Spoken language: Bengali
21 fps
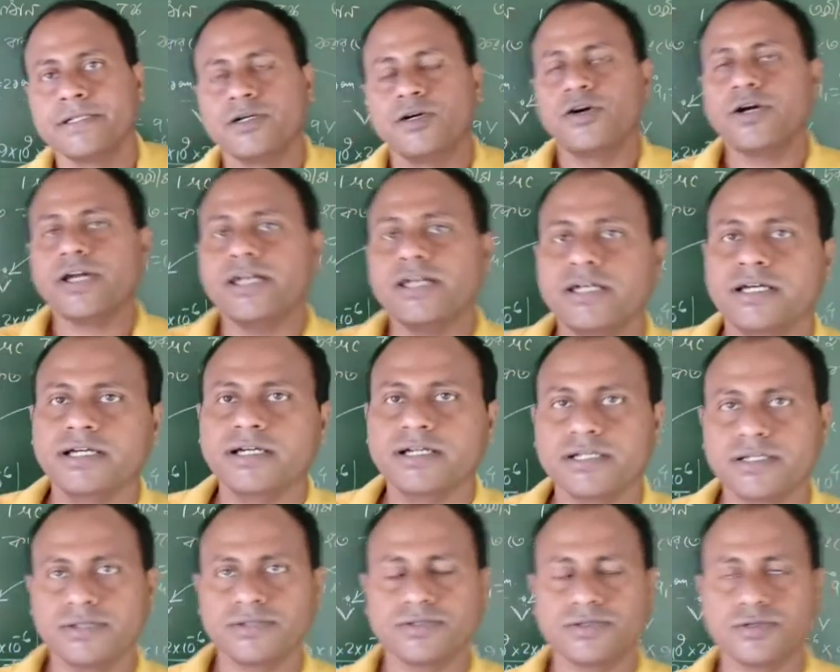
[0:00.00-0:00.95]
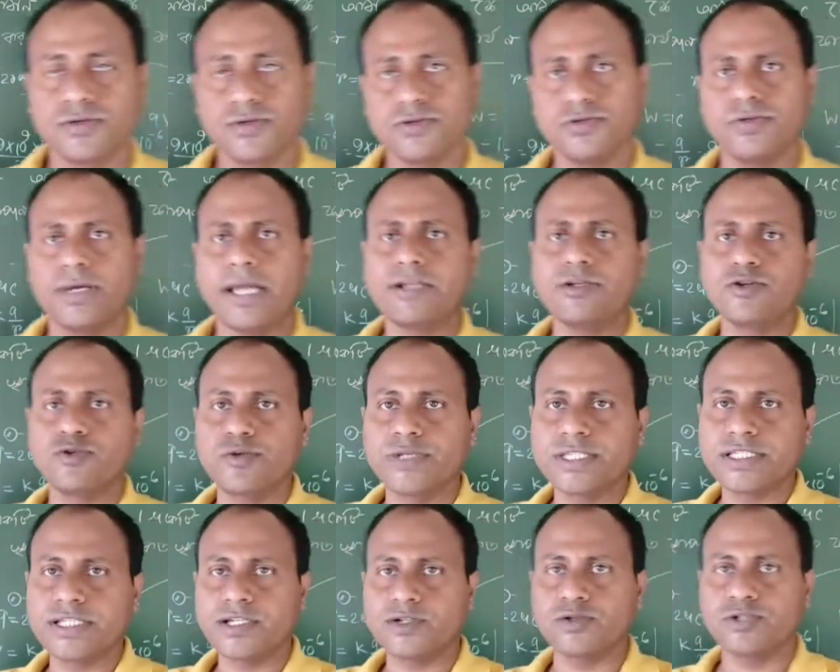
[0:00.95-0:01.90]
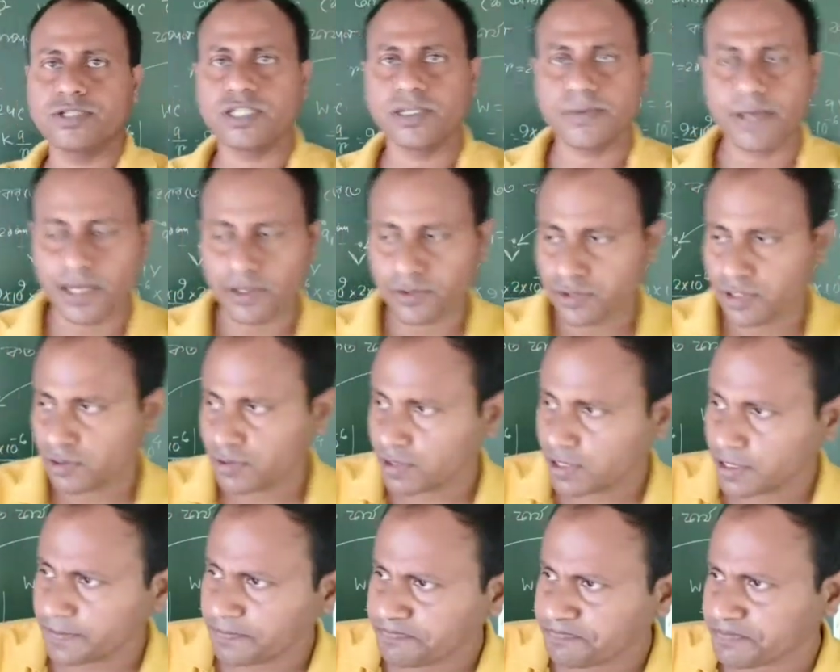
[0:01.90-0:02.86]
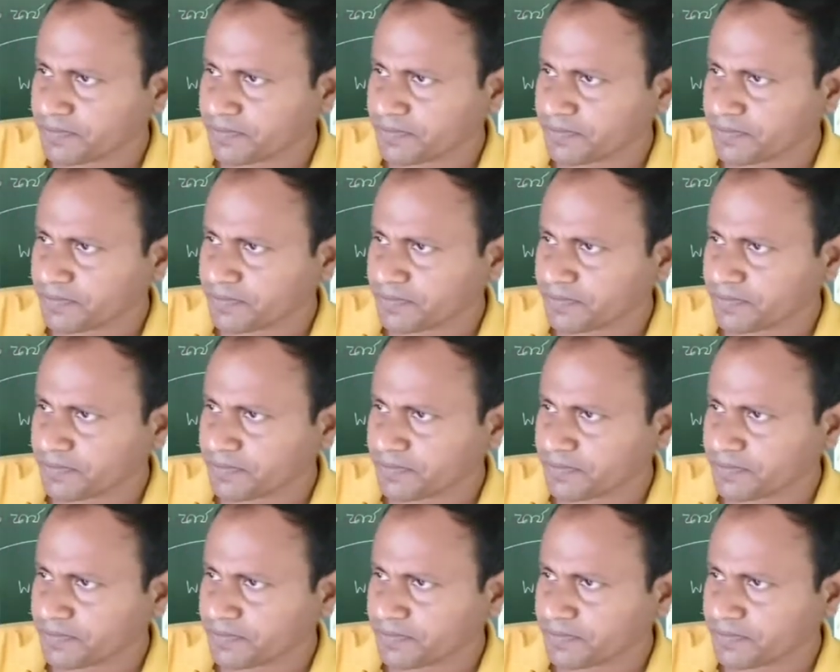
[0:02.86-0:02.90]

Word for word: ওকে তো একটু টুইস্টেড কোশ্চেন আমি আলোচনা করলাম